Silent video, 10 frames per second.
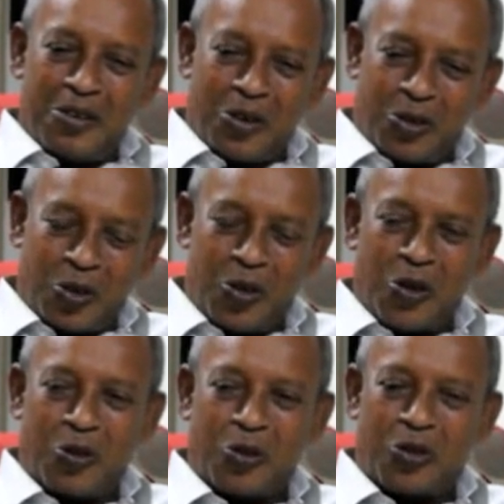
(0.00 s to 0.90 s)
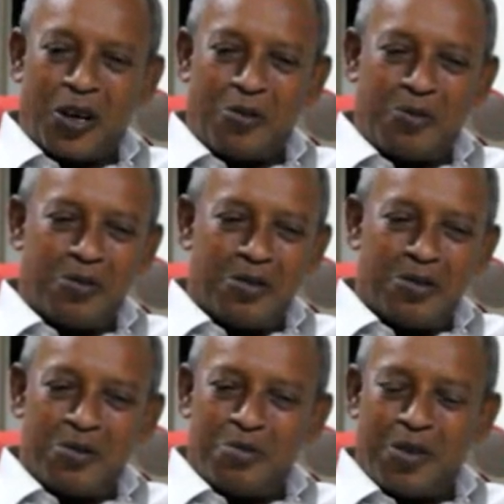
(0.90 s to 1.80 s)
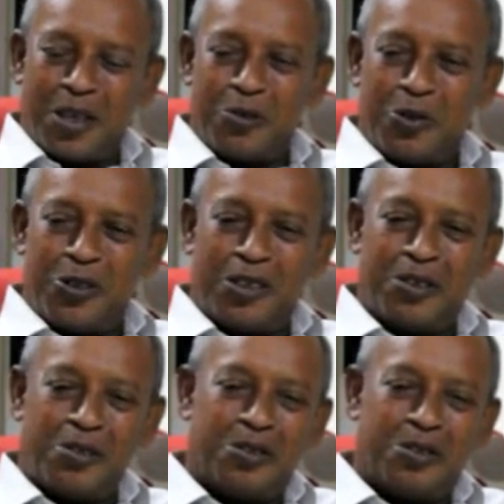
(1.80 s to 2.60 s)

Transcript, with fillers: অংশগ্রহণ করতাম মাঝে মধ্যে